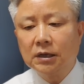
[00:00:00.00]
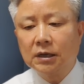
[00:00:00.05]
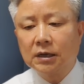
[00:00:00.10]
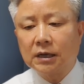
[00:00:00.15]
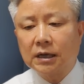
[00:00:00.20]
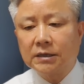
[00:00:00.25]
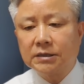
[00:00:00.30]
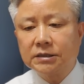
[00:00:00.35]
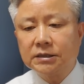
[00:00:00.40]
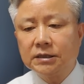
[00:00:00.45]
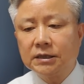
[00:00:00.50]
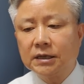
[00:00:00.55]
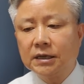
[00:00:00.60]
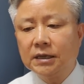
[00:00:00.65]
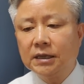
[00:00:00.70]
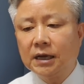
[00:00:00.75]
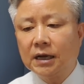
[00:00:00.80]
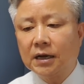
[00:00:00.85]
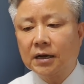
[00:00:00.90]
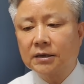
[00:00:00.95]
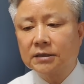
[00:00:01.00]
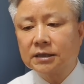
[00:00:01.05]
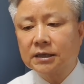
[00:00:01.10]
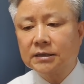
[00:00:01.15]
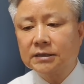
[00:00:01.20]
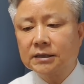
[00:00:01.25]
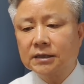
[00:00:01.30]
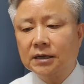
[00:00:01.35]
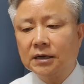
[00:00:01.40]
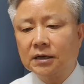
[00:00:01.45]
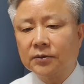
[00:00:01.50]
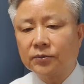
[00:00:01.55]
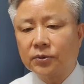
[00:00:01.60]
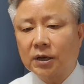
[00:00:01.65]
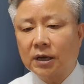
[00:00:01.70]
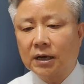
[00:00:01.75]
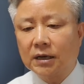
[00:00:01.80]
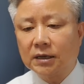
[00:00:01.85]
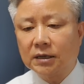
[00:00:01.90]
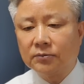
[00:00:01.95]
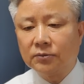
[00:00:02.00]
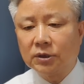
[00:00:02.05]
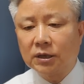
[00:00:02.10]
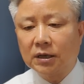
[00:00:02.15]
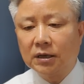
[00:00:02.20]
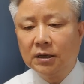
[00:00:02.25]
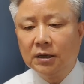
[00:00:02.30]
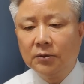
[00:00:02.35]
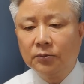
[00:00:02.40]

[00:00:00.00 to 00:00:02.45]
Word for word: 가치를 기대하는 것 자체가 어렵다 하는 겁니다.